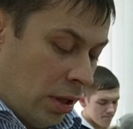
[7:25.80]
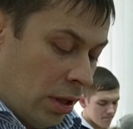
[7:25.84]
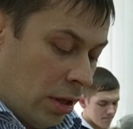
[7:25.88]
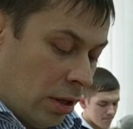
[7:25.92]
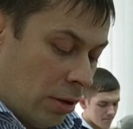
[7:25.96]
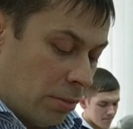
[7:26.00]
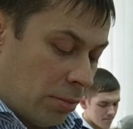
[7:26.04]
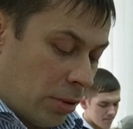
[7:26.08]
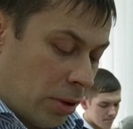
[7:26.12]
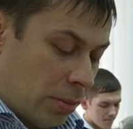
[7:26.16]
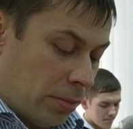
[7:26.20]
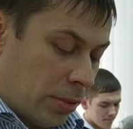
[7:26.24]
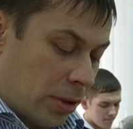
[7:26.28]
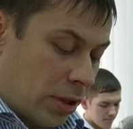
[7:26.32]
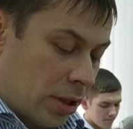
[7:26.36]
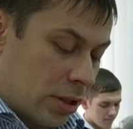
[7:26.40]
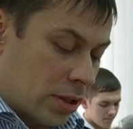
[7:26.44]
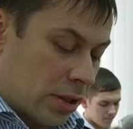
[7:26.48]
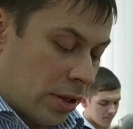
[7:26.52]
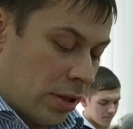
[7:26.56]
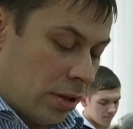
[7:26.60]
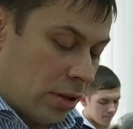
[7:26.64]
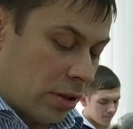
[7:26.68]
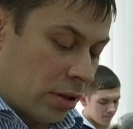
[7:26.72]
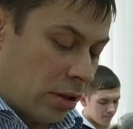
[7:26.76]
при
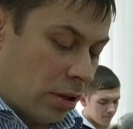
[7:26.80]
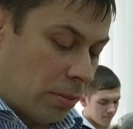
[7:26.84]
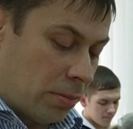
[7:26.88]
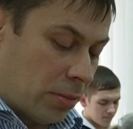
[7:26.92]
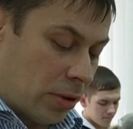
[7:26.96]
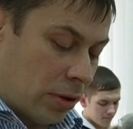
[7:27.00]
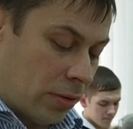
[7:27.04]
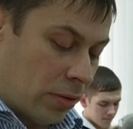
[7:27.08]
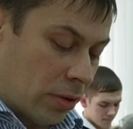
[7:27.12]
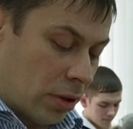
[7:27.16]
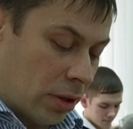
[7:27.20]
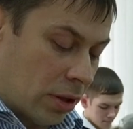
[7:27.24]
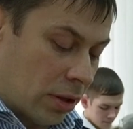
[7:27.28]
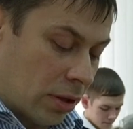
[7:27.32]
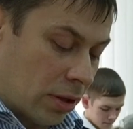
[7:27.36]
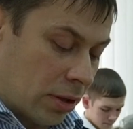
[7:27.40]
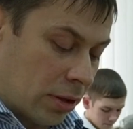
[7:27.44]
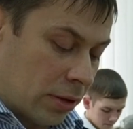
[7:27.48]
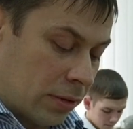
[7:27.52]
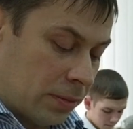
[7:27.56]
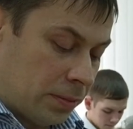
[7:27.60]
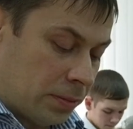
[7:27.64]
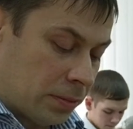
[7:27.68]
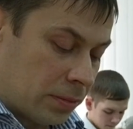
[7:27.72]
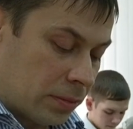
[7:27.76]
порицаниях и похвалах.
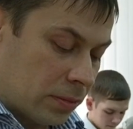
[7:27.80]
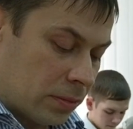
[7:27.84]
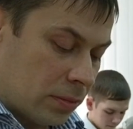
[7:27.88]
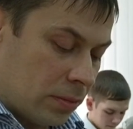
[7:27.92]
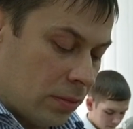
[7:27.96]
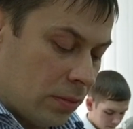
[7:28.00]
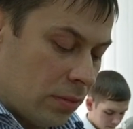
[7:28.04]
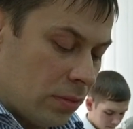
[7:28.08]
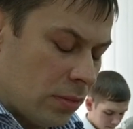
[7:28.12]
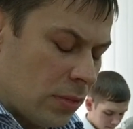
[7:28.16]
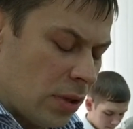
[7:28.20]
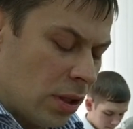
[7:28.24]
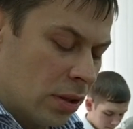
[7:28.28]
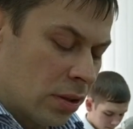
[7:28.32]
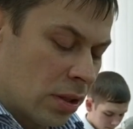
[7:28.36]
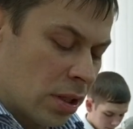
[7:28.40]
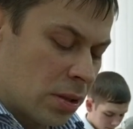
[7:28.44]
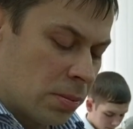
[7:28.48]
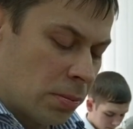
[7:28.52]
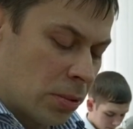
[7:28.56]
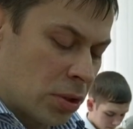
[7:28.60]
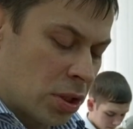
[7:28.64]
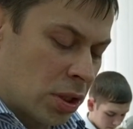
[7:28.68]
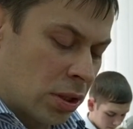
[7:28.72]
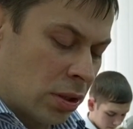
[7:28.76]
Нас
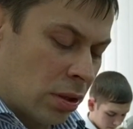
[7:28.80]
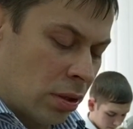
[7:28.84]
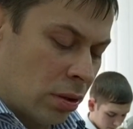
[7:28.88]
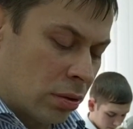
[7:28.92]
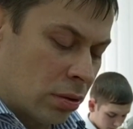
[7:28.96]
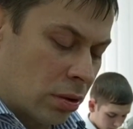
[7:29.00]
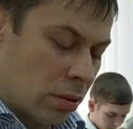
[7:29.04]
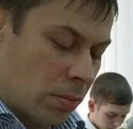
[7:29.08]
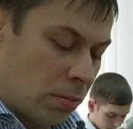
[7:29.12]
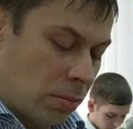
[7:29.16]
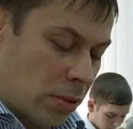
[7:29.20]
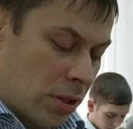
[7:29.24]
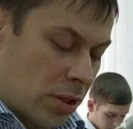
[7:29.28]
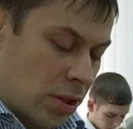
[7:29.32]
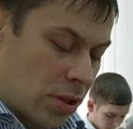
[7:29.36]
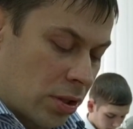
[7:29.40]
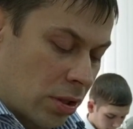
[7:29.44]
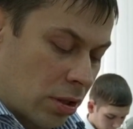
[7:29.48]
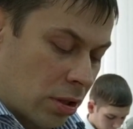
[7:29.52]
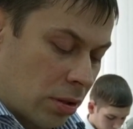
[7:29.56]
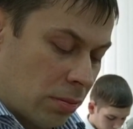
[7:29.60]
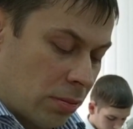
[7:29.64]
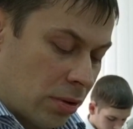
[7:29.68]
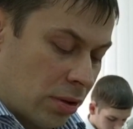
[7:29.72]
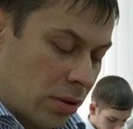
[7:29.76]
почитают
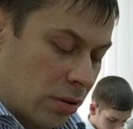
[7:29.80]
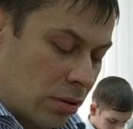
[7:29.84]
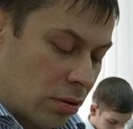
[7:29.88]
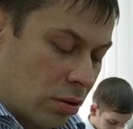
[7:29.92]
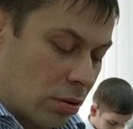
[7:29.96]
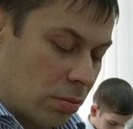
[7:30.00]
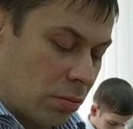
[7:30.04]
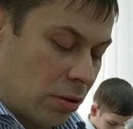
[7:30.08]
обманщиками, но мы